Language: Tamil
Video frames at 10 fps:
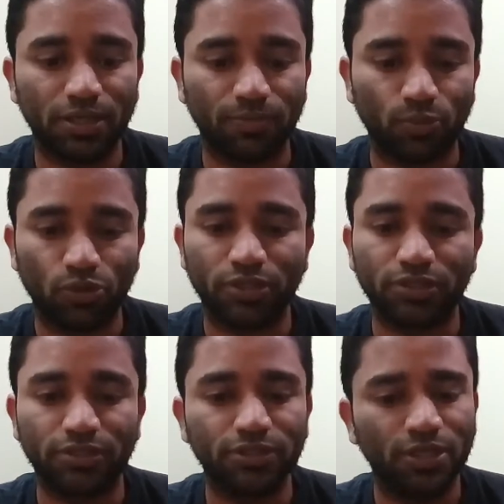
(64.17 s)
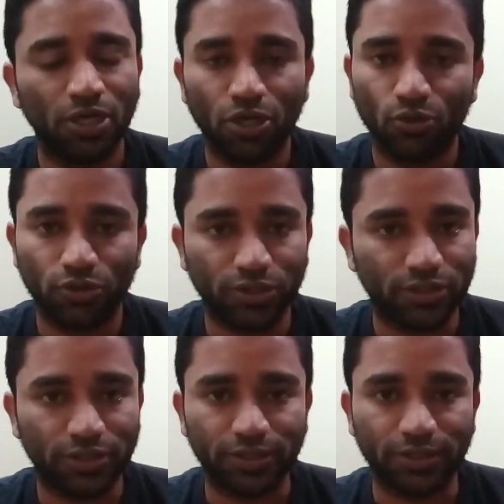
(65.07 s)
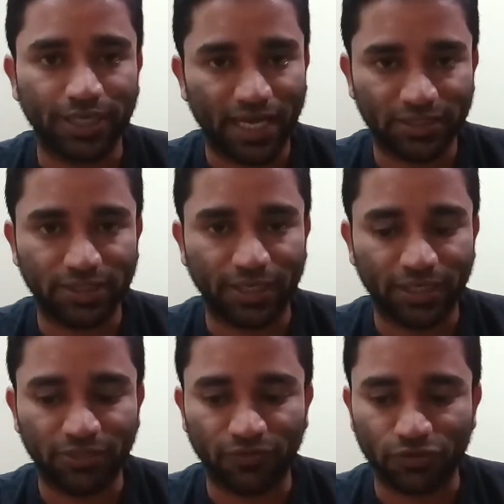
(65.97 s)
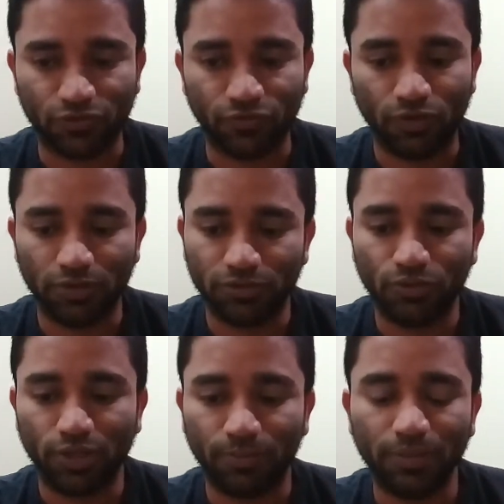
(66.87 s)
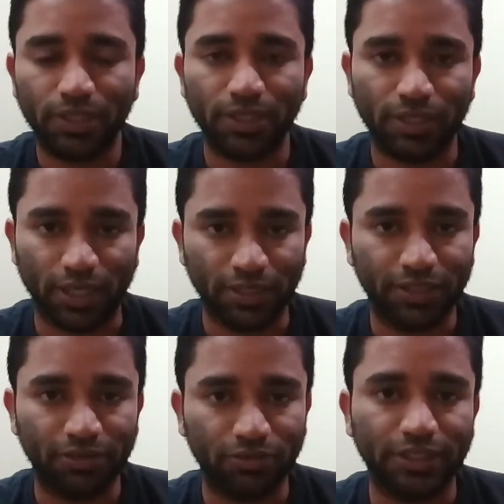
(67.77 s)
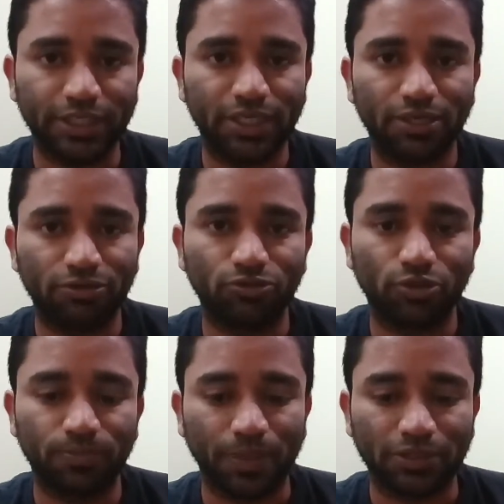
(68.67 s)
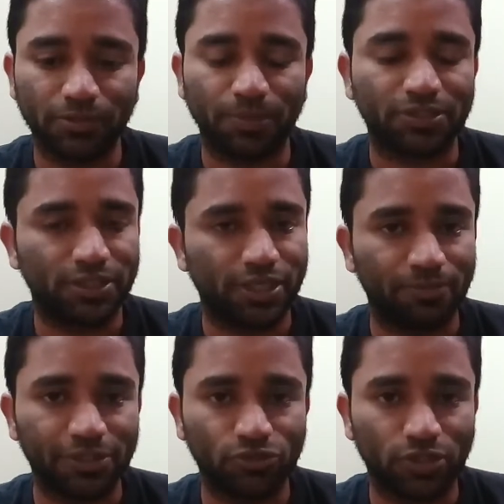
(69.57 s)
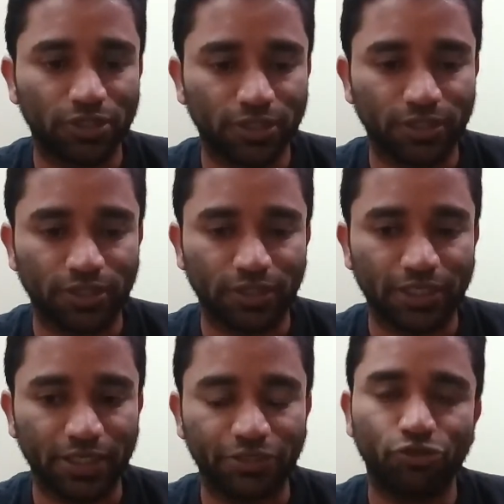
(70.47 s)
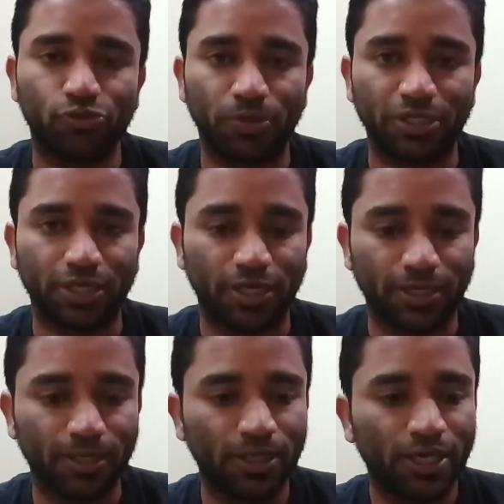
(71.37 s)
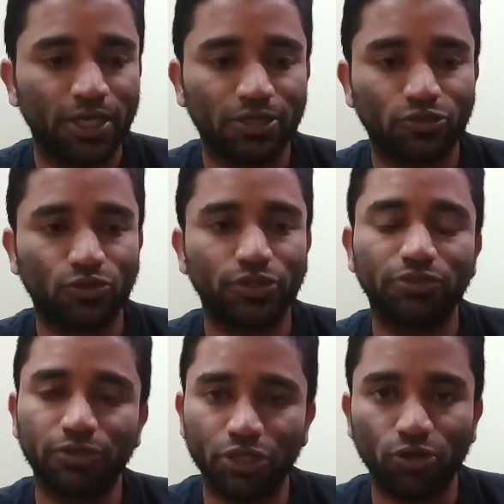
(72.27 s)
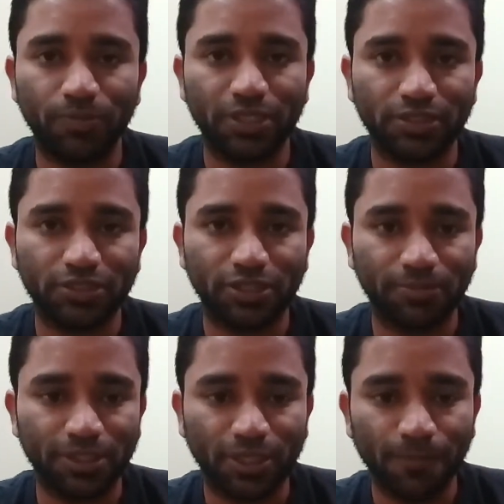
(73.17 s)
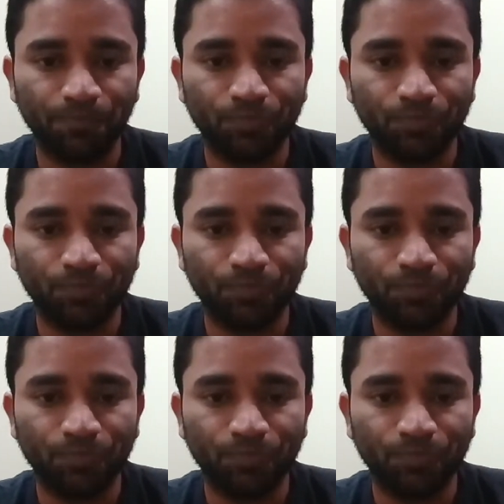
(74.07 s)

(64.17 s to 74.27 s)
uh, போடுறதுக்கு ஒரு டேக்ஸ் கிடையாது ஃபர்ஸ்ட் ஆஃப் ஆல் ஸோ நம்ம கண்ட்ரி uh, வந்து இந்தியாவில் வந்து ஒரு பத்து பர்சன்ட் அப்படின்னு சொல்லி இன்ட்ரடியூஸ் uh, பண்ணியிருக்காங்க ஸோ இது வரைக்கும் எப்படி இருந்துச்சு அப்படின்னா